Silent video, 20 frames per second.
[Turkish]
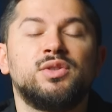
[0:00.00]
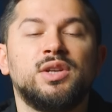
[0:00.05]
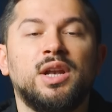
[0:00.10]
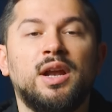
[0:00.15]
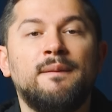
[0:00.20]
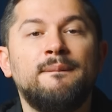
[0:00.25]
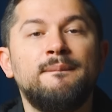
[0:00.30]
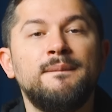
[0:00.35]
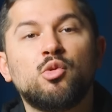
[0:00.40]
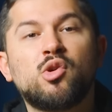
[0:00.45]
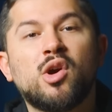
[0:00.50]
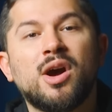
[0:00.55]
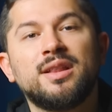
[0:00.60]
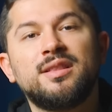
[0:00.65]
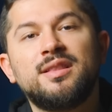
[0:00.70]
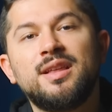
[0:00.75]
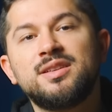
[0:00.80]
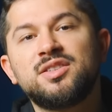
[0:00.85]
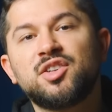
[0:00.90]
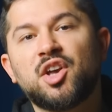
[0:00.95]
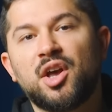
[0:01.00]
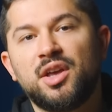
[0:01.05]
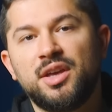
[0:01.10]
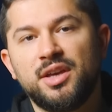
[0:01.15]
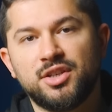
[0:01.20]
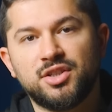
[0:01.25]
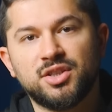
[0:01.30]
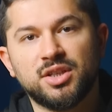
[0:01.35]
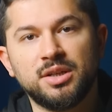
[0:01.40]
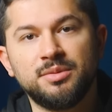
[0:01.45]
Vesselam mukaddes
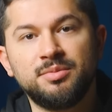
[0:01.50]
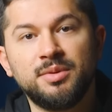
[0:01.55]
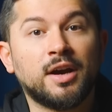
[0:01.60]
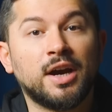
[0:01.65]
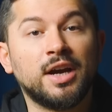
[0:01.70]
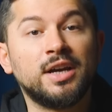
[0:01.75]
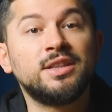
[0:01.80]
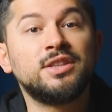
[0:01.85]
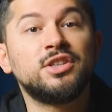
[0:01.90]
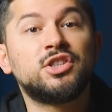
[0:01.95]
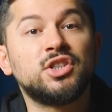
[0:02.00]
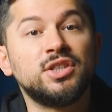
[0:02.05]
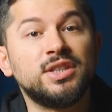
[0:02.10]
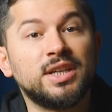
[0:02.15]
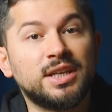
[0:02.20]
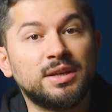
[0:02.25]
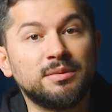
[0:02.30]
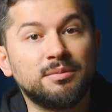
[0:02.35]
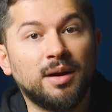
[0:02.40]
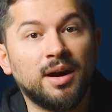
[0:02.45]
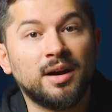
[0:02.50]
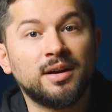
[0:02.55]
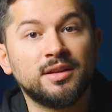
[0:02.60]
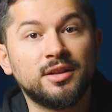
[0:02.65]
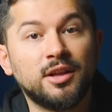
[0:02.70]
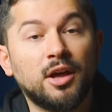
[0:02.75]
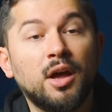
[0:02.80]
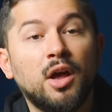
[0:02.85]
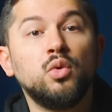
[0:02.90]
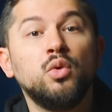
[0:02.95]
kayaya çıkıp kayanın içindeki
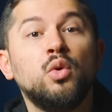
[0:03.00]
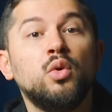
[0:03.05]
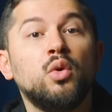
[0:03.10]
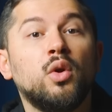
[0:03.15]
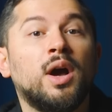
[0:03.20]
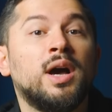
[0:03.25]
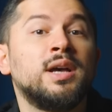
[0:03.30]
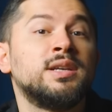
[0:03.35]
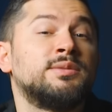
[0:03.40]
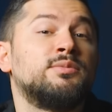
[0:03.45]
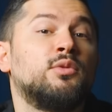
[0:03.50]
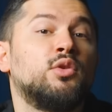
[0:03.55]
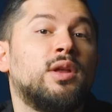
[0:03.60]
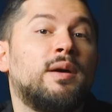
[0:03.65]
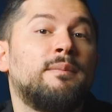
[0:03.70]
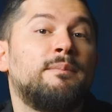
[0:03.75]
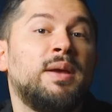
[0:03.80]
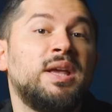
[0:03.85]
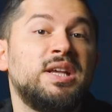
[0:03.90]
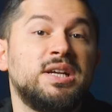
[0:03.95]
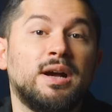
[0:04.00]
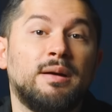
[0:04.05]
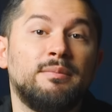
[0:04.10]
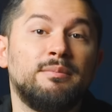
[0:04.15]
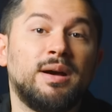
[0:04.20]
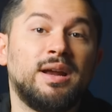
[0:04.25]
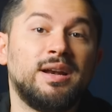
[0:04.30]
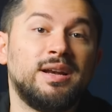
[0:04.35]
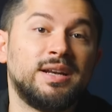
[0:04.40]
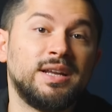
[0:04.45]
mağarada ulul azm olan
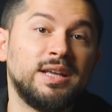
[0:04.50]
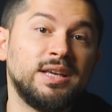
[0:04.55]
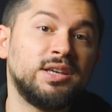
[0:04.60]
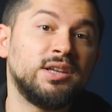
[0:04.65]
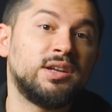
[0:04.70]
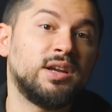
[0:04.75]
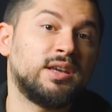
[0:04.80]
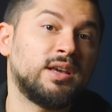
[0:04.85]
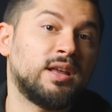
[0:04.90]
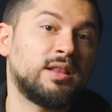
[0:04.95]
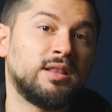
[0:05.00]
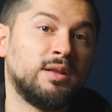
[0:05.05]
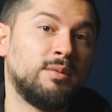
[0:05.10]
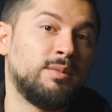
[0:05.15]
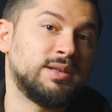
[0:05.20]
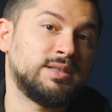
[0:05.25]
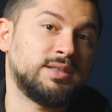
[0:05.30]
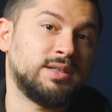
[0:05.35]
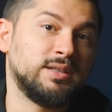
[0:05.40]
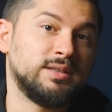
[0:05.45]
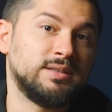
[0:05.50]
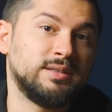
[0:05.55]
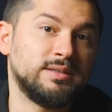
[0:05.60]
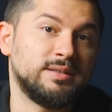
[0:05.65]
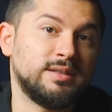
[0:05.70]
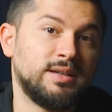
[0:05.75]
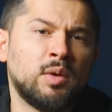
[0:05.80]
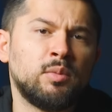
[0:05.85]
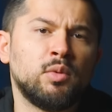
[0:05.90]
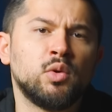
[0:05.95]
peygamberlere iki rekat namaz kıldırdı.
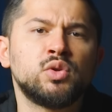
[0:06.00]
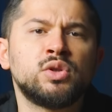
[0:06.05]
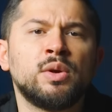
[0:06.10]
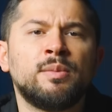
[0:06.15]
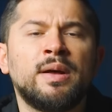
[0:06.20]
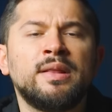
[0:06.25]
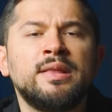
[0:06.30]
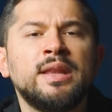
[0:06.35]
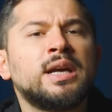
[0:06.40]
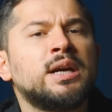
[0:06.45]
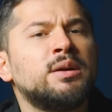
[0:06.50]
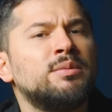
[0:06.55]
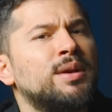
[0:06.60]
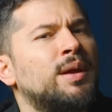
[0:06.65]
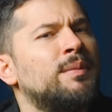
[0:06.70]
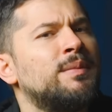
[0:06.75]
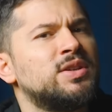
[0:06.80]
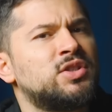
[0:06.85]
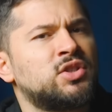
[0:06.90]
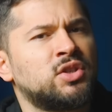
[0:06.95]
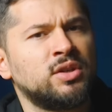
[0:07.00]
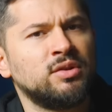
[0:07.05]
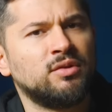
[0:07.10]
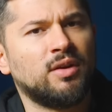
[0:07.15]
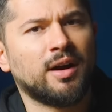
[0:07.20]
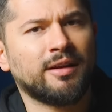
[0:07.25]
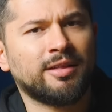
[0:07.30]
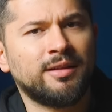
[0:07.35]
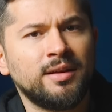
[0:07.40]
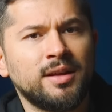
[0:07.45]
Tabi o zaman ne kıble mescidi
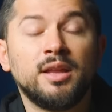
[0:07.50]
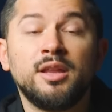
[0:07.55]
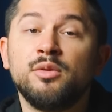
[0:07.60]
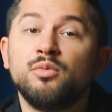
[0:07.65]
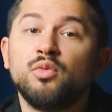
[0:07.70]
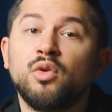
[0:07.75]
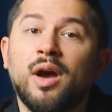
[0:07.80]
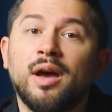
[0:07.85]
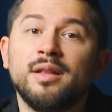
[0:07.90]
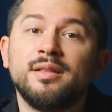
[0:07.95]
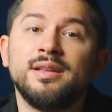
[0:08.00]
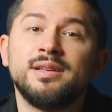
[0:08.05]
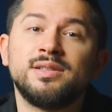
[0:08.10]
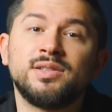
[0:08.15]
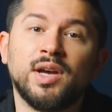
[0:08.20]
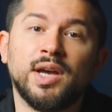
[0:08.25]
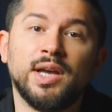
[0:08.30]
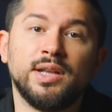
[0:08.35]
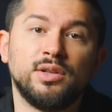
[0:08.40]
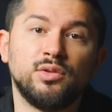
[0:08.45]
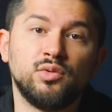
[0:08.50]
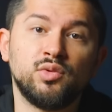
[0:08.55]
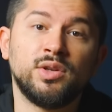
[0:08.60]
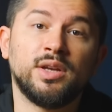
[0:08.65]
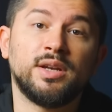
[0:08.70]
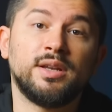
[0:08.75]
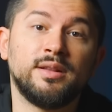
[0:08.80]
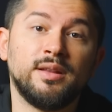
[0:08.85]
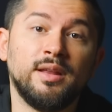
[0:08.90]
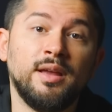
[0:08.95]
vardı ne de mukaddes kayanın
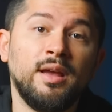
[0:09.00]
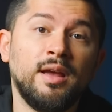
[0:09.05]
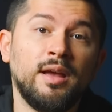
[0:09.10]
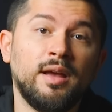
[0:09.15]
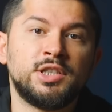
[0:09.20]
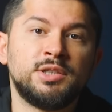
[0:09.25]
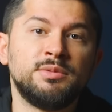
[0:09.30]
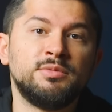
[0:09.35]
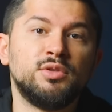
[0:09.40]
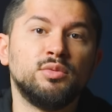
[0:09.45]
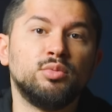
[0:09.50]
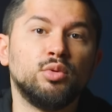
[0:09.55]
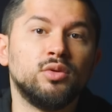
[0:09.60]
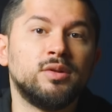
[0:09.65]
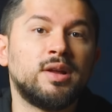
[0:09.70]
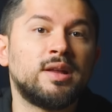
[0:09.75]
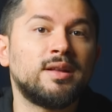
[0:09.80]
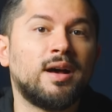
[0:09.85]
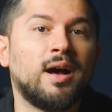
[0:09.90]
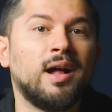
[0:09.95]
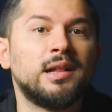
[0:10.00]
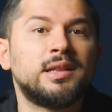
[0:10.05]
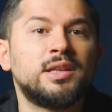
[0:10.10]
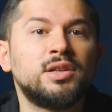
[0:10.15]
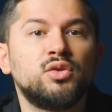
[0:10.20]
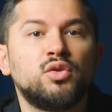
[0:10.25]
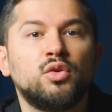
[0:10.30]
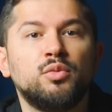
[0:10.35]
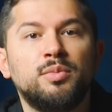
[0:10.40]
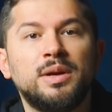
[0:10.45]
üzerinde şimdi bulunan
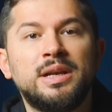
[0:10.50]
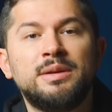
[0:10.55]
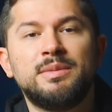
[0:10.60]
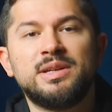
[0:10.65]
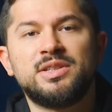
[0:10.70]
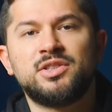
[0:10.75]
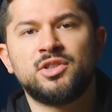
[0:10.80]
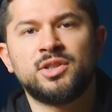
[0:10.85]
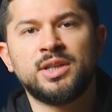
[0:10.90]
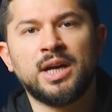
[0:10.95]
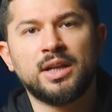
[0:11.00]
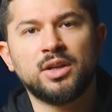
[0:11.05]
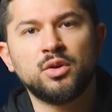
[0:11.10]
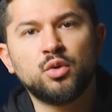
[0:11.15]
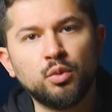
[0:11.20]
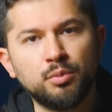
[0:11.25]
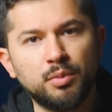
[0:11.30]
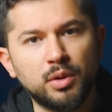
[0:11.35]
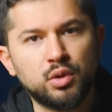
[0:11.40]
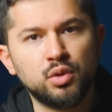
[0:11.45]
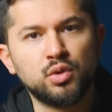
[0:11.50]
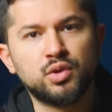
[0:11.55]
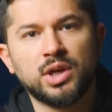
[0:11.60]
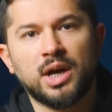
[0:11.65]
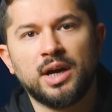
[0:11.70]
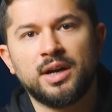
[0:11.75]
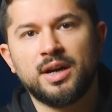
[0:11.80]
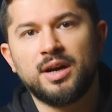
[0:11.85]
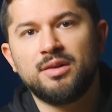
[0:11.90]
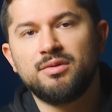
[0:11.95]
altın kubbeli mescit yani Kubbetül
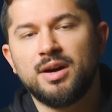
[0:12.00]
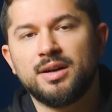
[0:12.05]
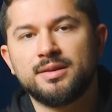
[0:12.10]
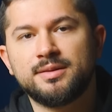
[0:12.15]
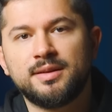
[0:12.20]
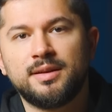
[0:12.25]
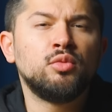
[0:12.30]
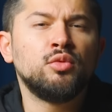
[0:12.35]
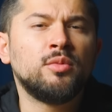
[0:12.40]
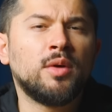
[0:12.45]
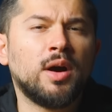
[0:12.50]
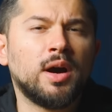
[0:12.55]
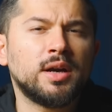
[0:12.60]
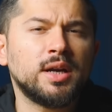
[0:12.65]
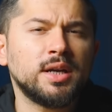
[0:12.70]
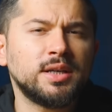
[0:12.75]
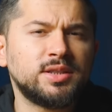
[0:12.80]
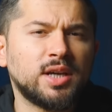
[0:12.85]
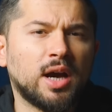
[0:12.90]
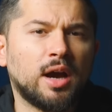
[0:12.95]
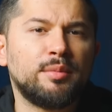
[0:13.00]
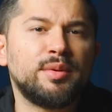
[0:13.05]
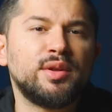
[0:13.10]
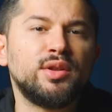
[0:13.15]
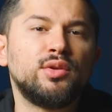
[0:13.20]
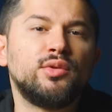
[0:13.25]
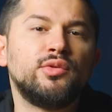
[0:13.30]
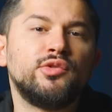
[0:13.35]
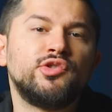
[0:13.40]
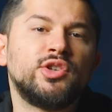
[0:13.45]
Sahra vardı. Bu mağara
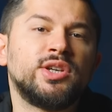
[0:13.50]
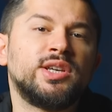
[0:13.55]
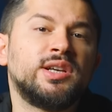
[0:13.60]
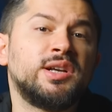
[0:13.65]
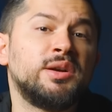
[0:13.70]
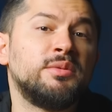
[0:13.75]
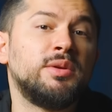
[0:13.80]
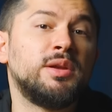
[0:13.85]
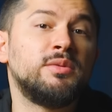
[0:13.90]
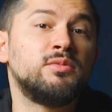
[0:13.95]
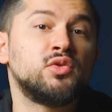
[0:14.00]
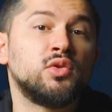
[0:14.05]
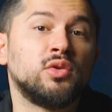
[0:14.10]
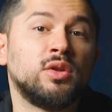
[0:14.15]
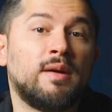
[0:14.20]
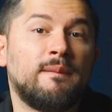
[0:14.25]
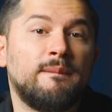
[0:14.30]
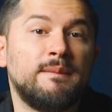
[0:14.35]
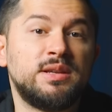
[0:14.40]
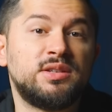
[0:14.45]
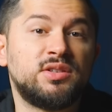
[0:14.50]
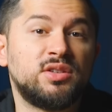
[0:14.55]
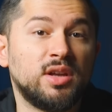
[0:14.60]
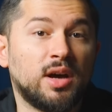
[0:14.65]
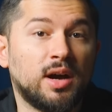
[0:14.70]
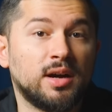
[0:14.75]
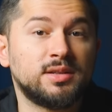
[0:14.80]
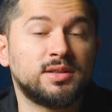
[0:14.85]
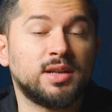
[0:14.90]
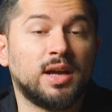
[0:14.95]
Kabe'den önceki kıblemiz olan Mescid-i
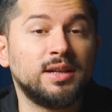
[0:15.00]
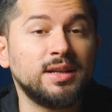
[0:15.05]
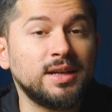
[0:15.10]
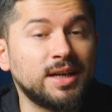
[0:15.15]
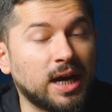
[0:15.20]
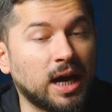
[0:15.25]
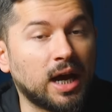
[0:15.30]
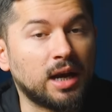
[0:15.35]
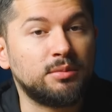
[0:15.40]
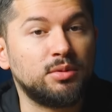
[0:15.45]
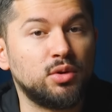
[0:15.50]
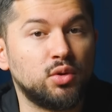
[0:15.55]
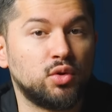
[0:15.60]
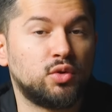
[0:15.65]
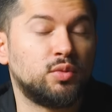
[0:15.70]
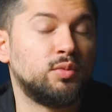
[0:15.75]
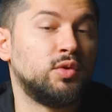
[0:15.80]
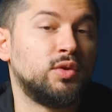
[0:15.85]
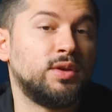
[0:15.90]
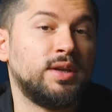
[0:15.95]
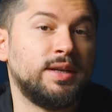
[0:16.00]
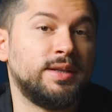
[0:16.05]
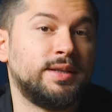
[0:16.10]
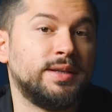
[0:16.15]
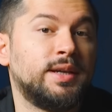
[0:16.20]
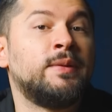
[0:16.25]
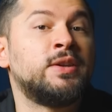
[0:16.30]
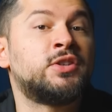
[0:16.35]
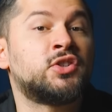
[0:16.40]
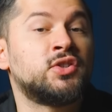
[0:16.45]
Aksa'nın kalbi hükmündeydi.
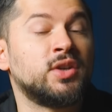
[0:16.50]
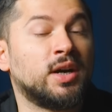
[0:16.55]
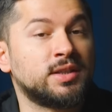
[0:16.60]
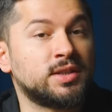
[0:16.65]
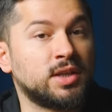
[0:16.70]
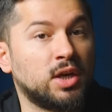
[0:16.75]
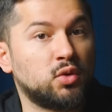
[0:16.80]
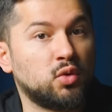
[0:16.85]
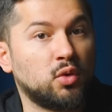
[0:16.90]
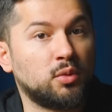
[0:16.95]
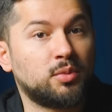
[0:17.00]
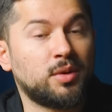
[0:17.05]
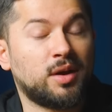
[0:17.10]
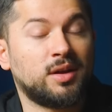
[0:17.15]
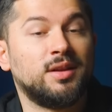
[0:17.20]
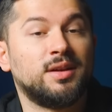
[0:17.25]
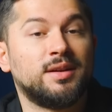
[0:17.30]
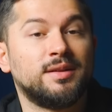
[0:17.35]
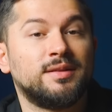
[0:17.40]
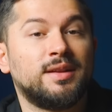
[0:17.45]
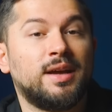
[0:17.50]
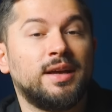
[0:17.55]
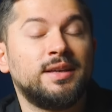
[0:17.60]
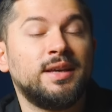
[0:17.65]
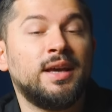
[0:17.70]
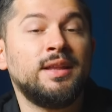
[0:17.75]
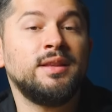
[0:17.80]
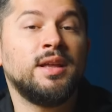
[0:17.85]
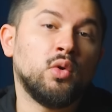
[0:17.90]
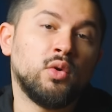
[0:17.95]
Mescid-i Aksa
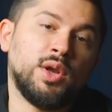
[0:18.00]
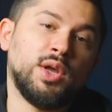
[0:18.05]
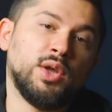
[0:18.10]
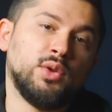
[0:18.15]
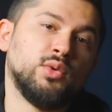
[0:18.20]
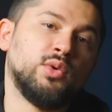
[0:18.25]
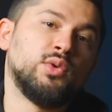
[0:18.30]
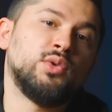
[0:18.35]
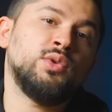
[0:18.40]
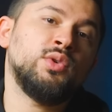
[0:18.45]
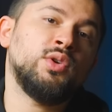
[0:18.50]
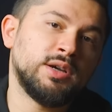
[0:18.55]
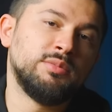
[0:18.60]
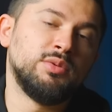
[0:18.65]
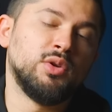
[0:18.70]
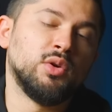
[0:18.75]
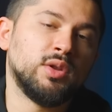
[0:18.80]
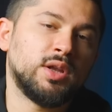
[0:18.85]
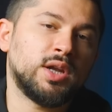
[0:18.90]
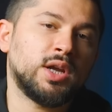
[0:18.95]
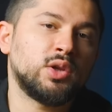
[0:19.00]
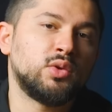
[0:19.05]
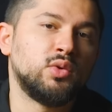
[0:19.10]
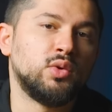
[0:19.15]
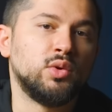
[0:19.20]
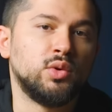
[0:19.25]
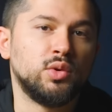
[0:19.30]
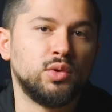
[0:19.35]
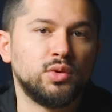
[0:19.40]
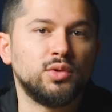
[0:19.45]
topraklarındayken oraya doğru kıble olarak
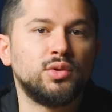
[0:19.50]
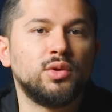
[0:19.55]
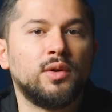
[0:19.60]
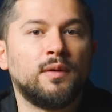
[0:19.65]
dönülürdü.